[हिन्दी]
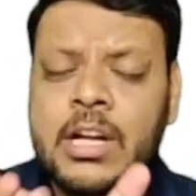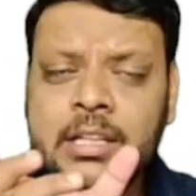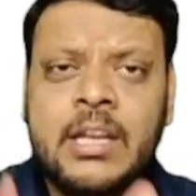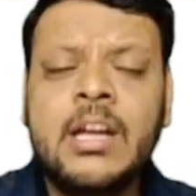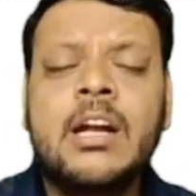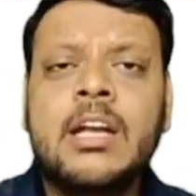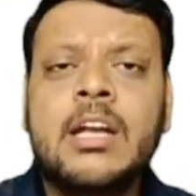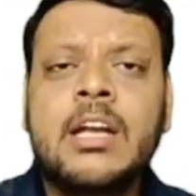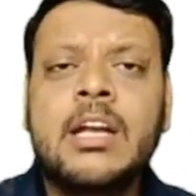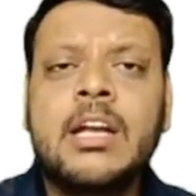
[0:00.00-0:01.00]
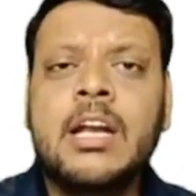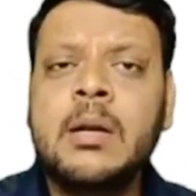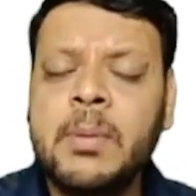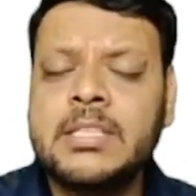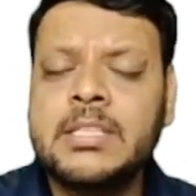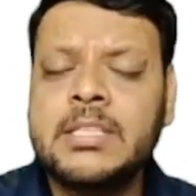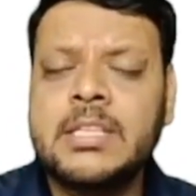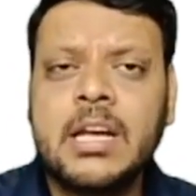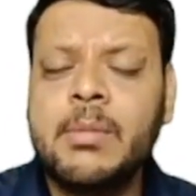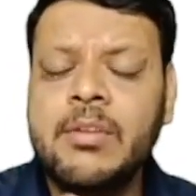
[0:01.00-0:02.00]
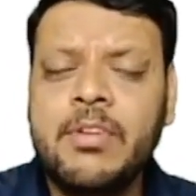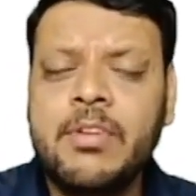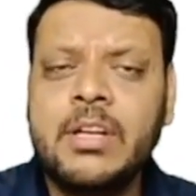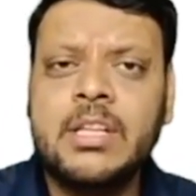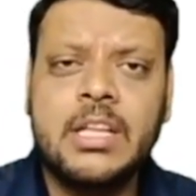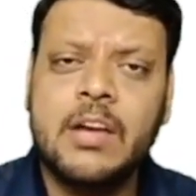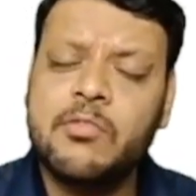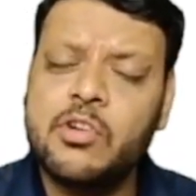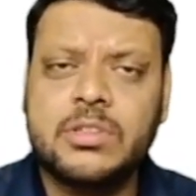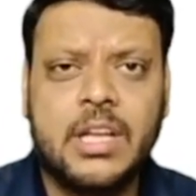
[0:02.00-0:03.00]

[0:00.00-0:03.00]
300 पिक्सल का मैंने विथ दिया है वो उतना ही दिख रहा है